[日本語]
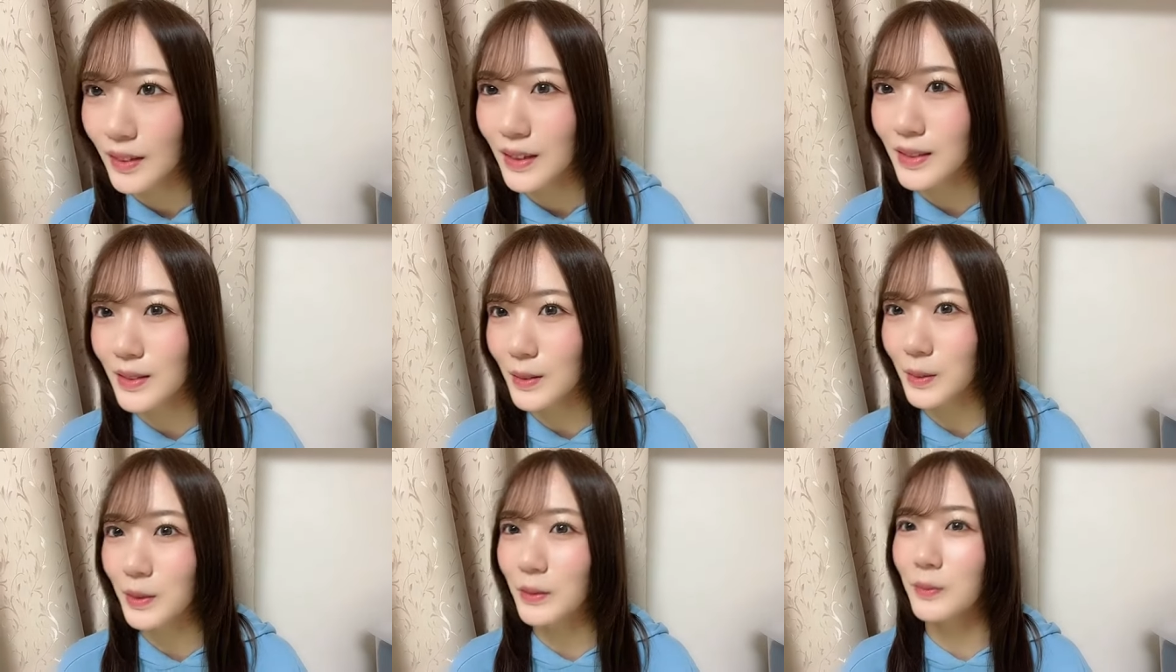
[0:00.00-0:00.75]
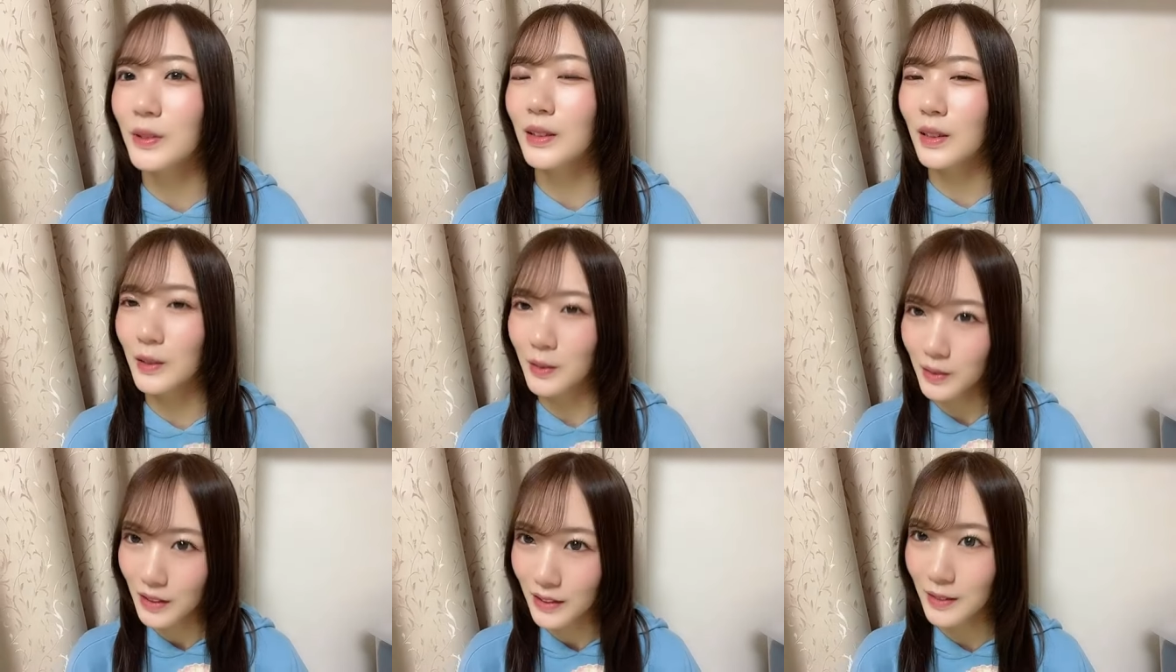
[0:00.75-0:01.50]
しようと思ってる
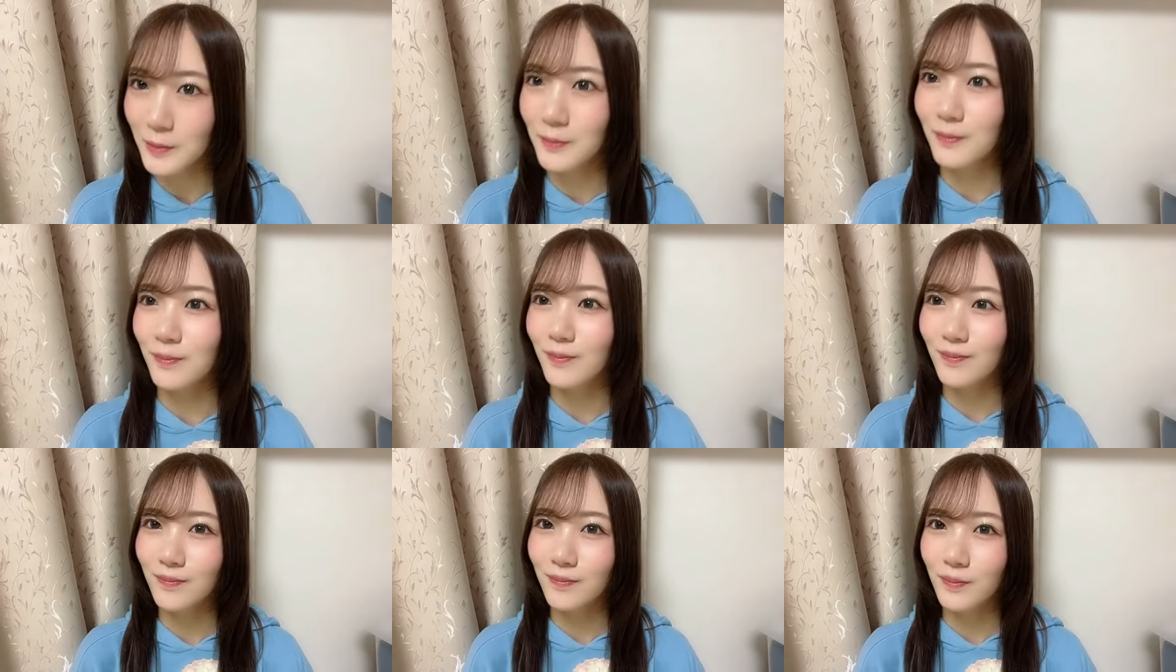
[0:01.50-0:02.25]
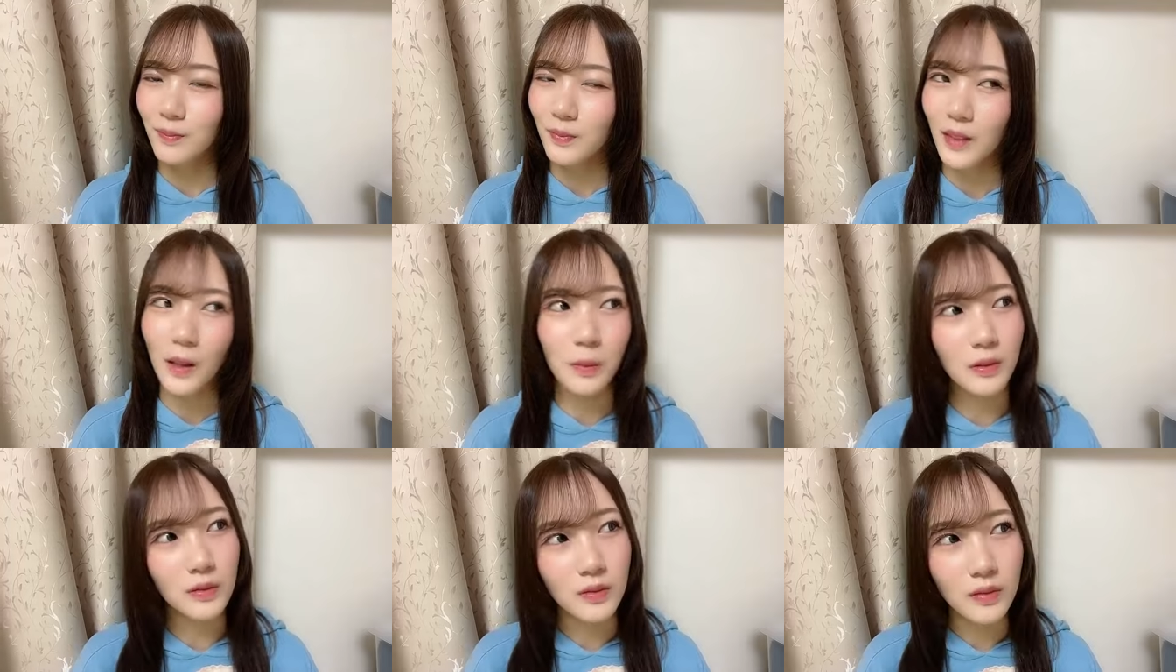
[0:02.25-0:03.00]
ので多
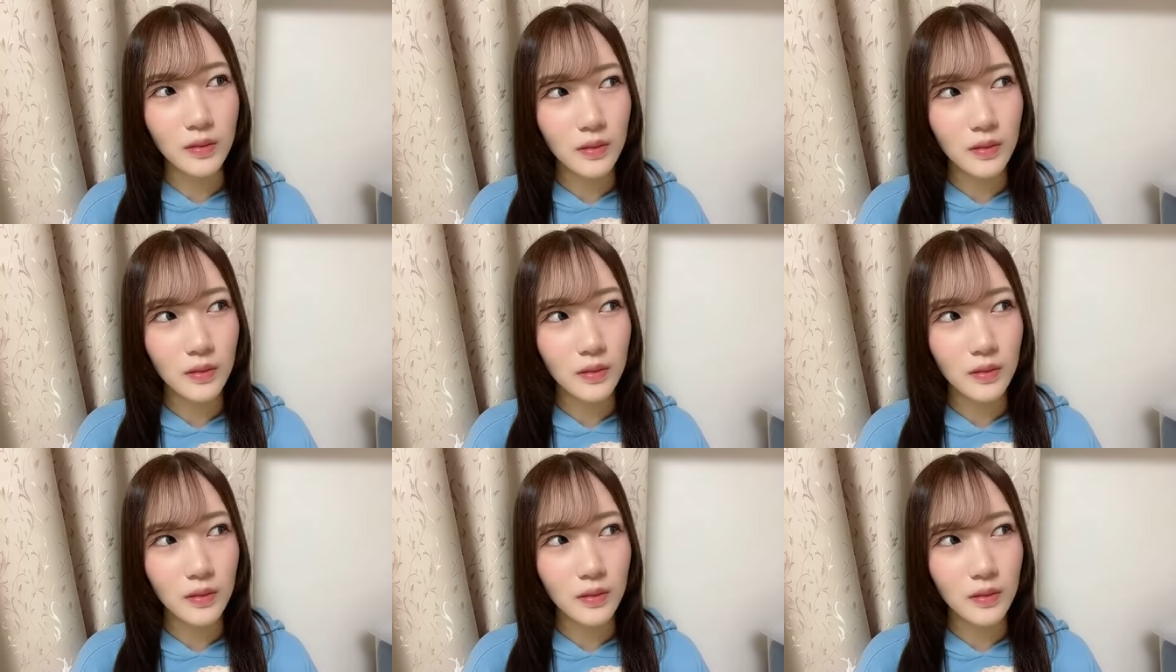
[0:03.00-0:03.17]
分